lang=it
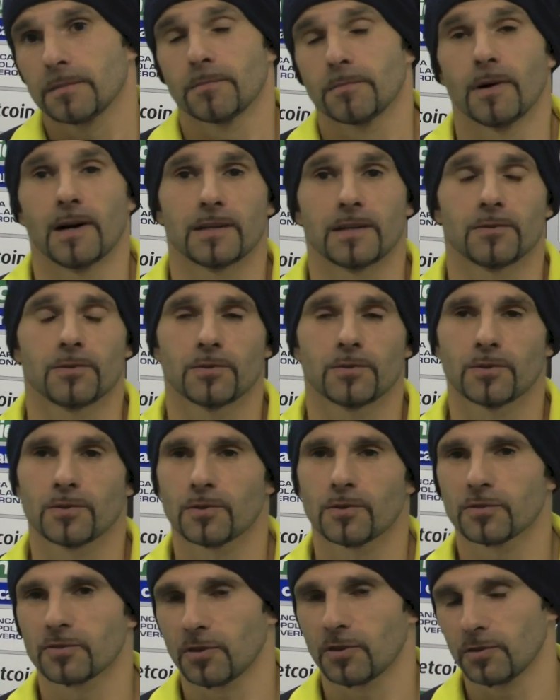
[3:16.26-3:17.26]
Ma non, non
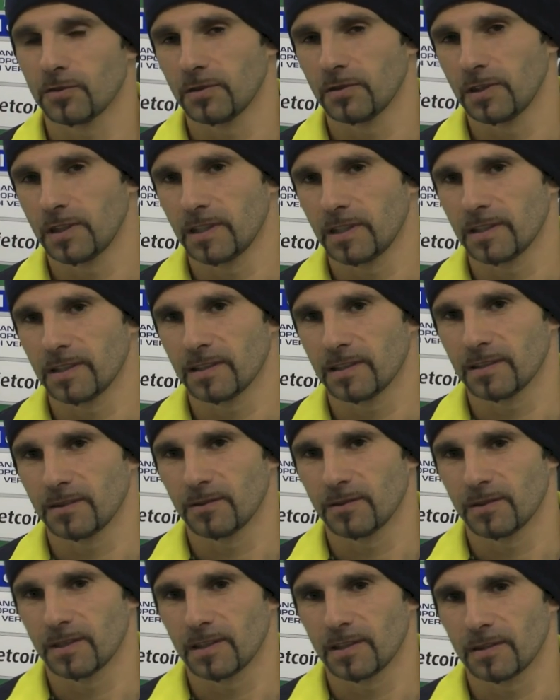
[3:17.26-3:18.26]
lo so dove li,
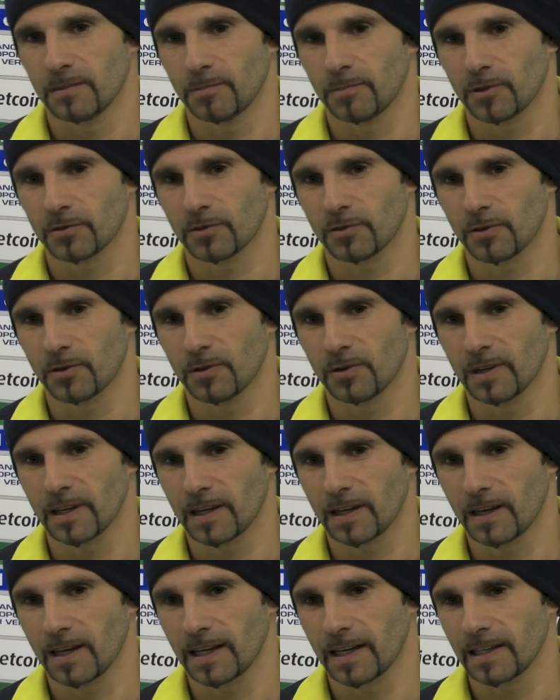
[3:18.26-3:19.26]
dove li, posso
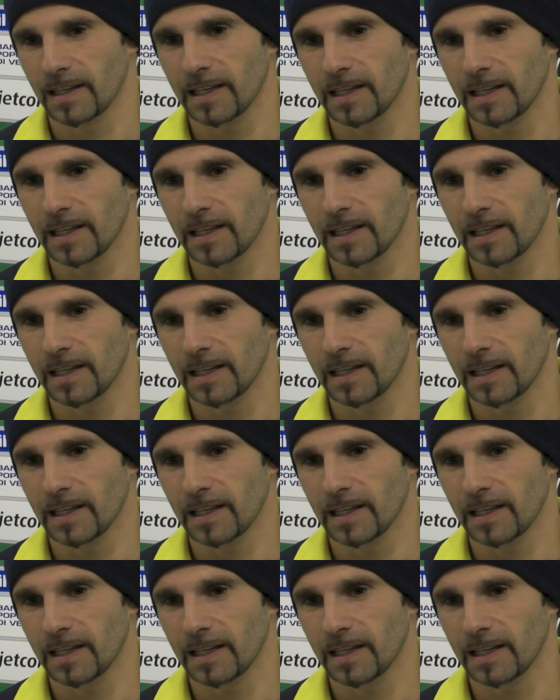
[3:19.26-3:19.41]
collocare.